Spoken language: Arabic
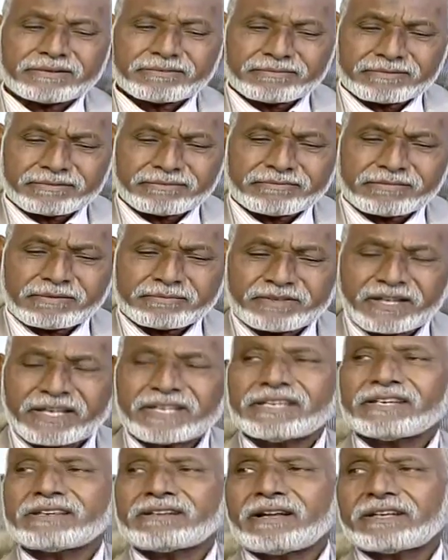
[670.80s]

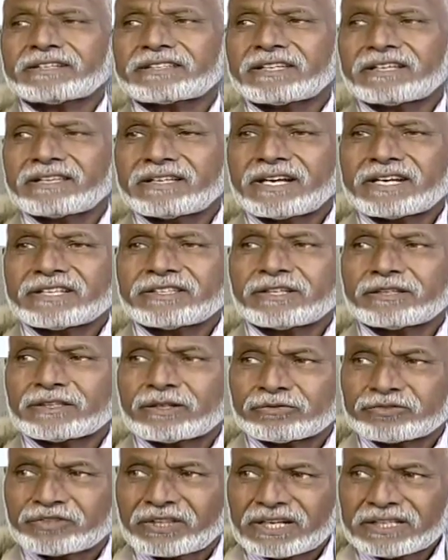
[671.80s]
مبدئيا نعطي هذه
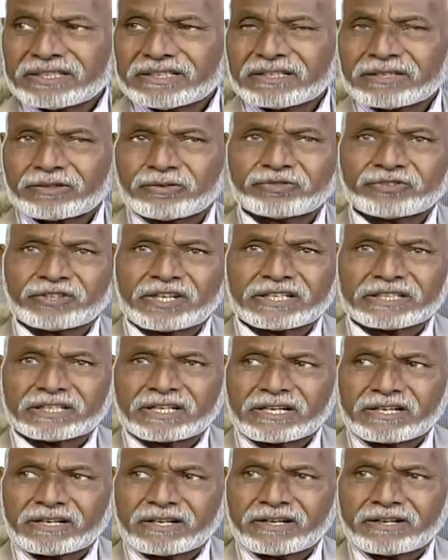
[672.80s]
التوصيات توصيات
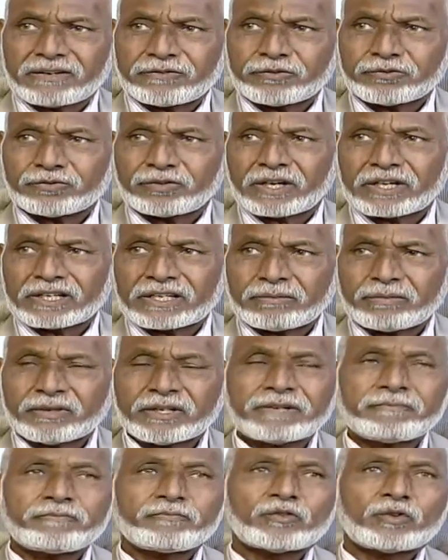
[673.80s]
الفندق
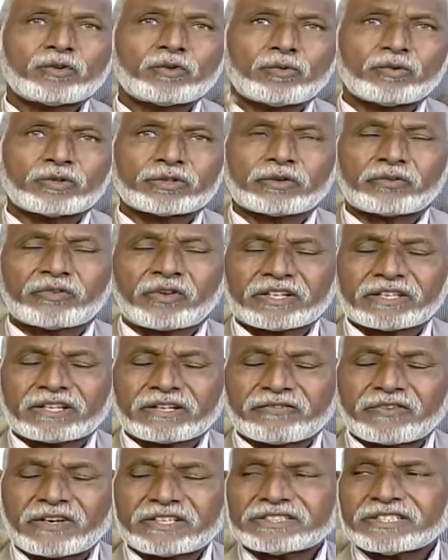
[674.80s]
الكبير وتوصيات
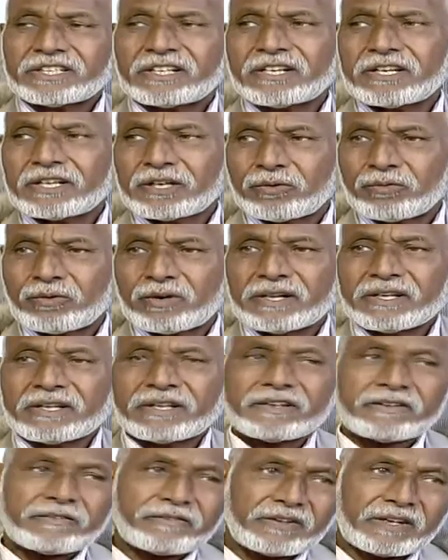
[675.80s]
الفاشلة للإخوة
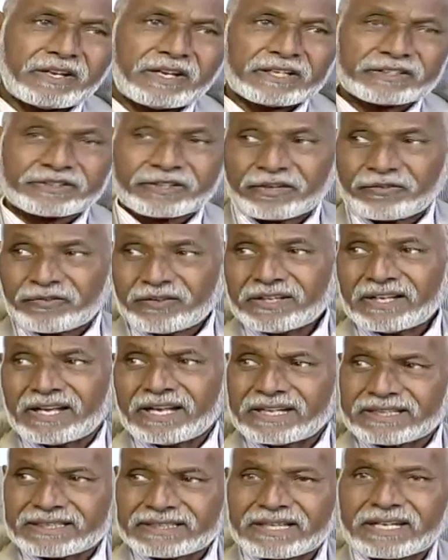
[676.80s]
في الطرفين
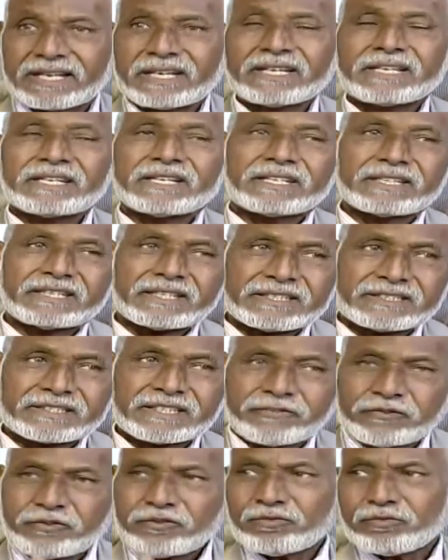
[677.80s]
حتى
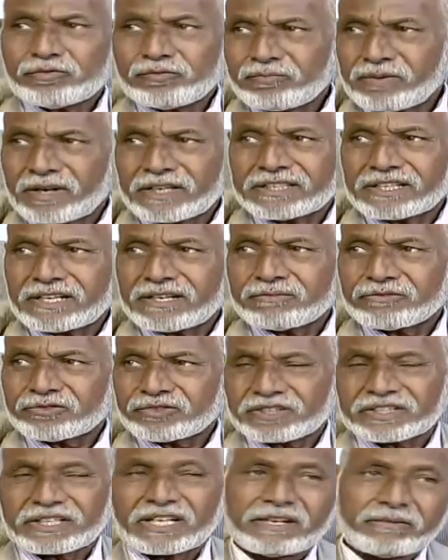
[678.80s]
يستفيدوا بقدر
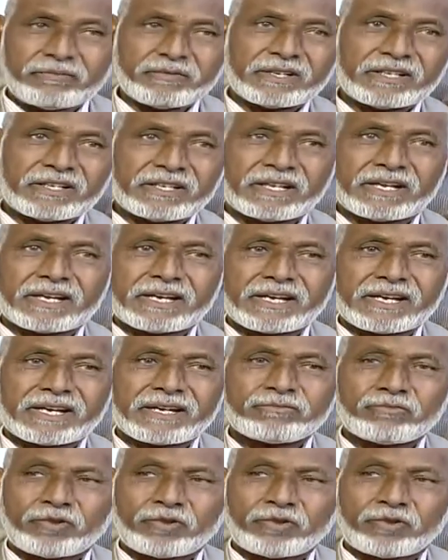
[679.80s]
المستطاع من آه،